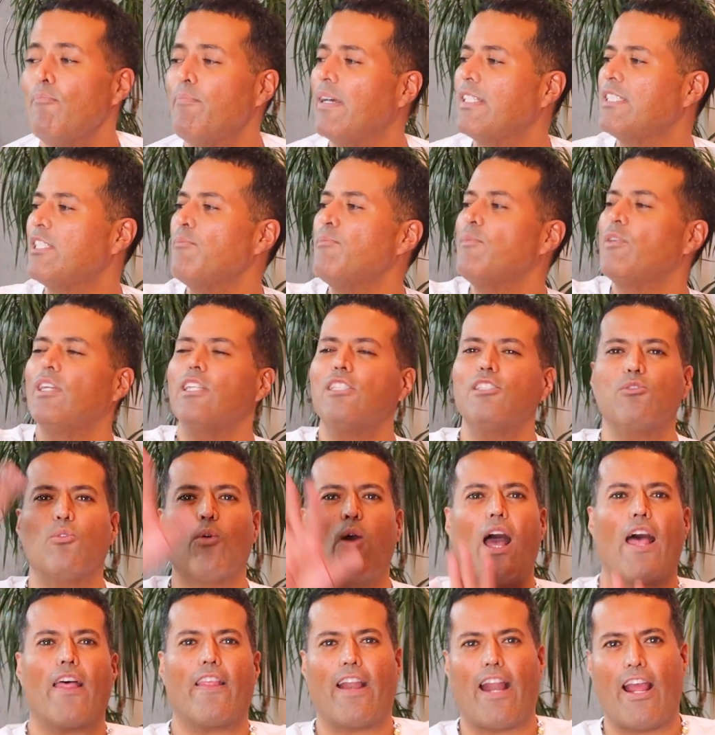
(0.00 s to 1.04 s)
Pásame una
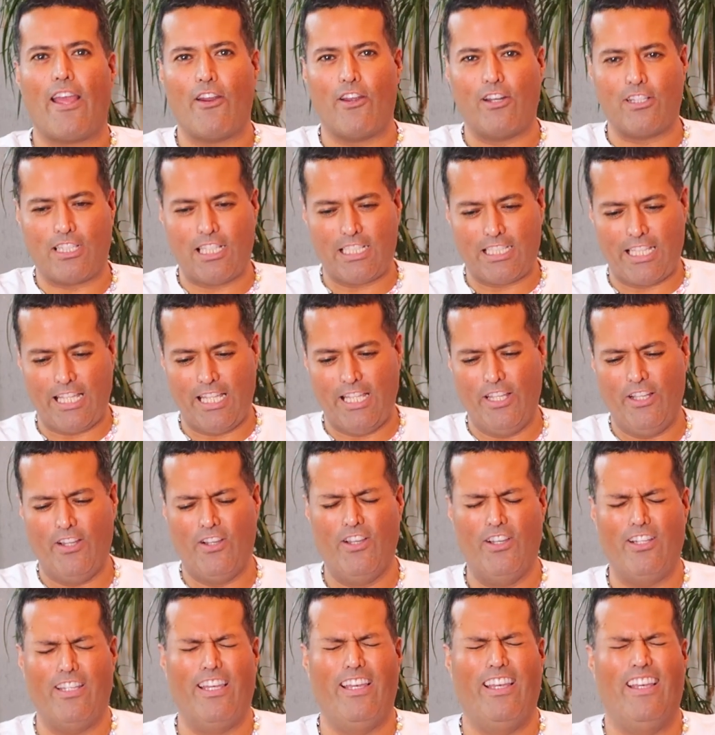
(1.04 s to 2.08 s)
escuadra y ahorita te digo